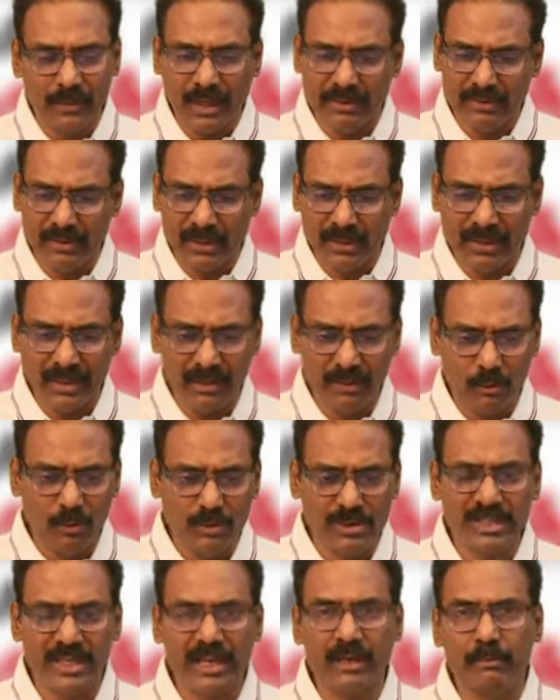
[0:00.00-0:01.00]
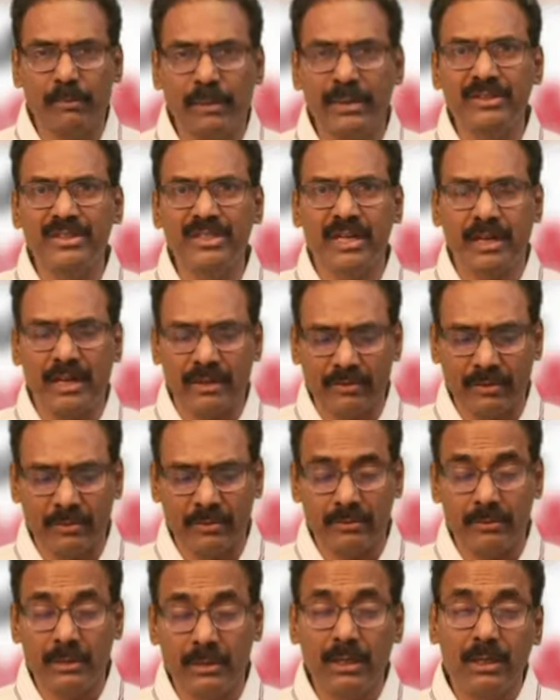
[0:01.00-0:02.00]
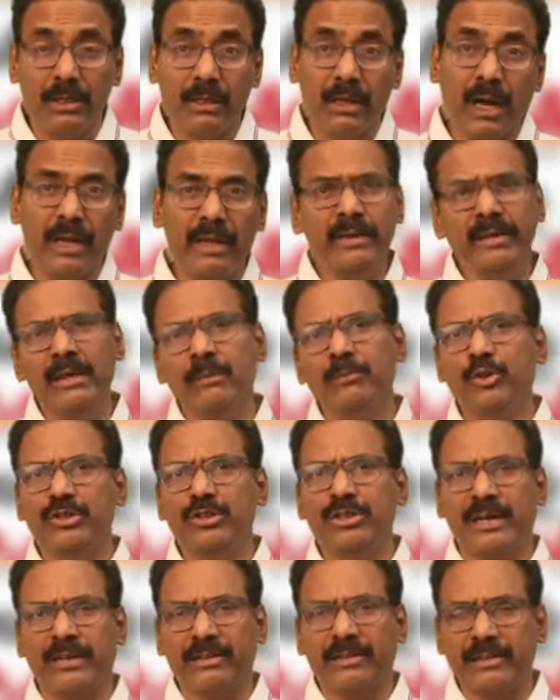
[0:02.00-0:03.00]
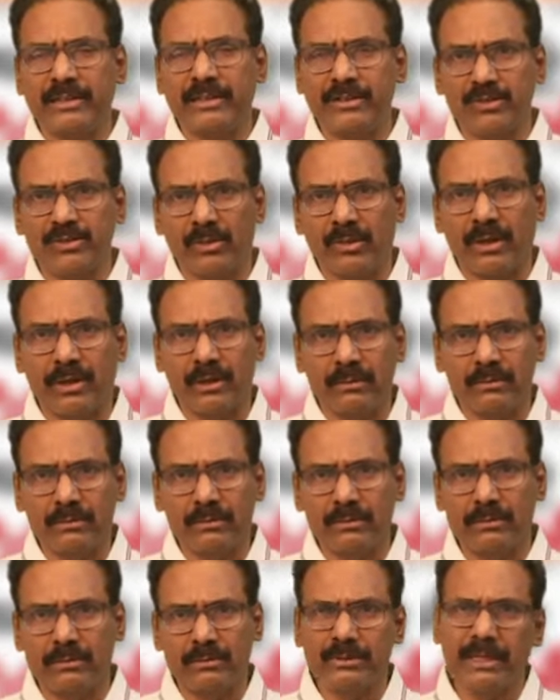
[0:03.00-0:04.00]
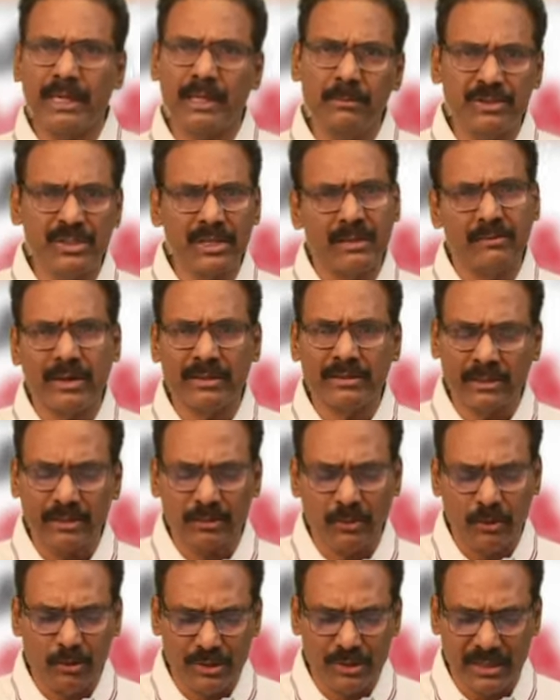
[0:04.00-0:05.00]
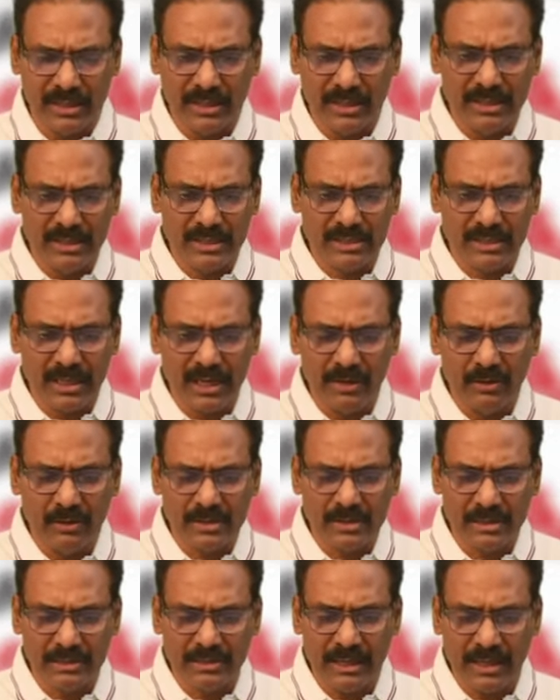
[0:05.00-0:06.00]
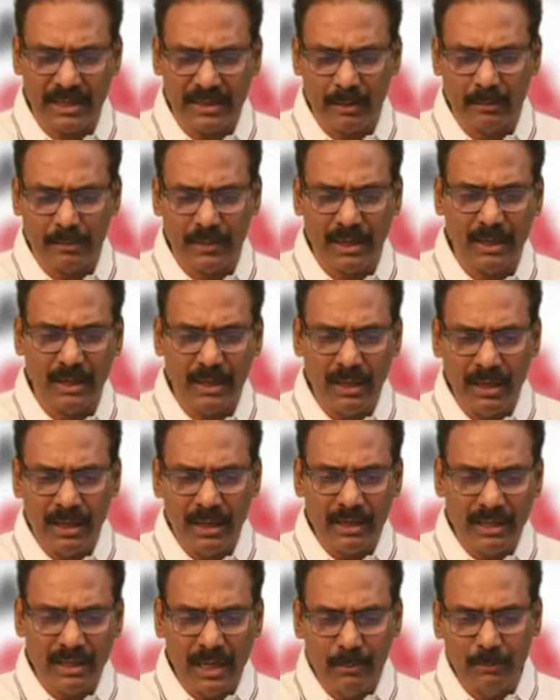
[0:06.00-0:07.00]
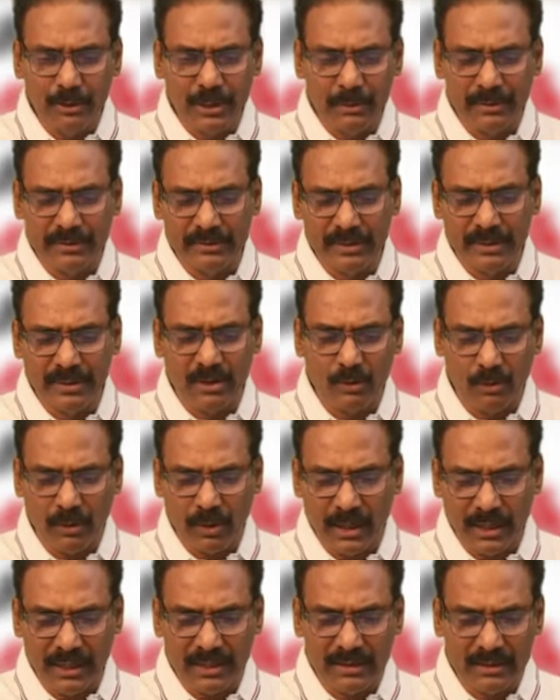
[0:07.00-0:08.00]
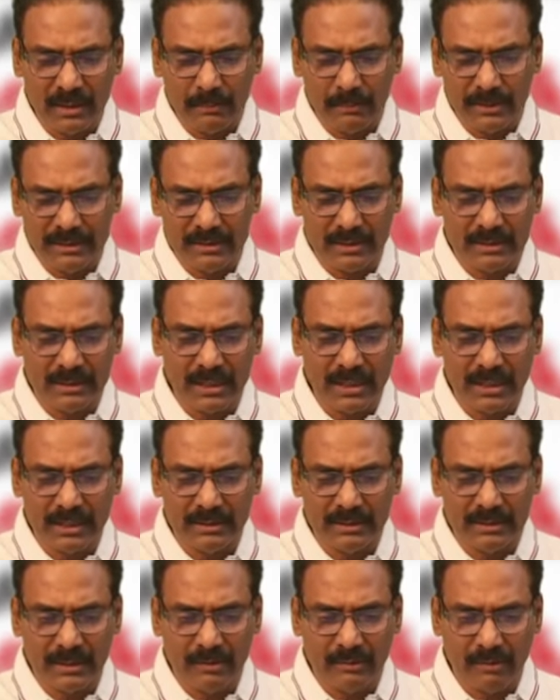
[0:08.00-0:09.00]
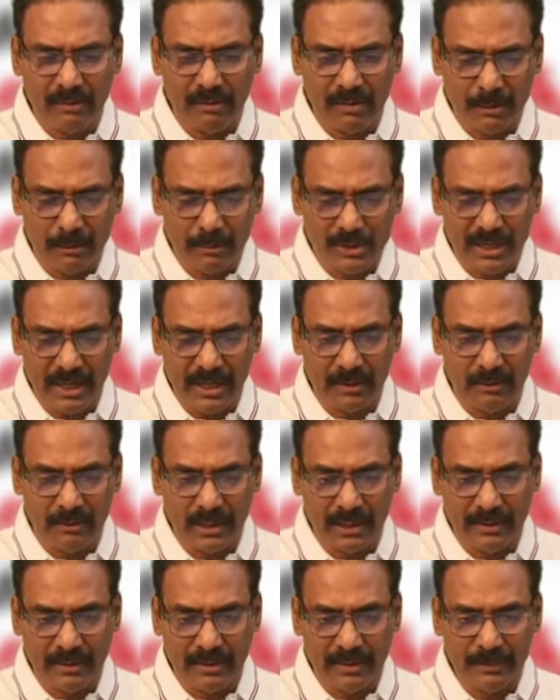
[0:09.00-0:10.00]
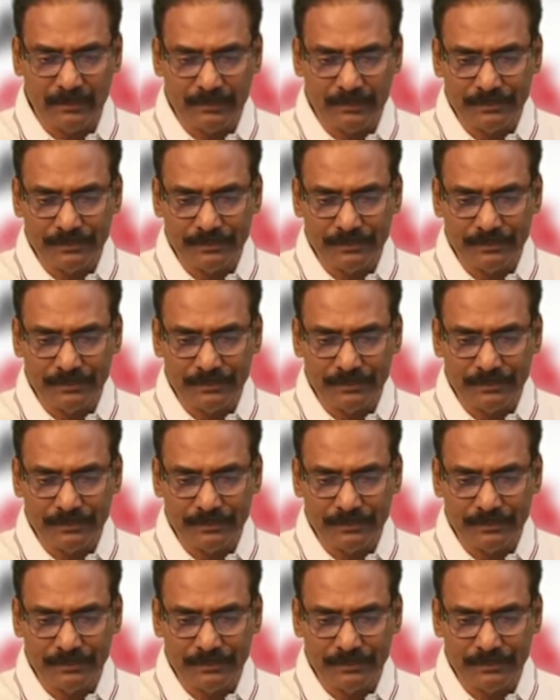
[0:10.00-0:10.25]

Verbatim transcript: అందరికీ క్లోజ్ చేయాలి బంద్ చేయాలి అందరూ అన్ని ముందు జాగ్రత్తలు తీసుకుంటున్నారు దానికి చాలా వార్తలు కూడా వచ్చినాయి ఈ స్థాయిలో అసలు దాదాపుగా ఏ ముఖ్యమంత్రికి కూడా ఇంత భద్రత ఇంత వ్యవహారం చేయడం లేదని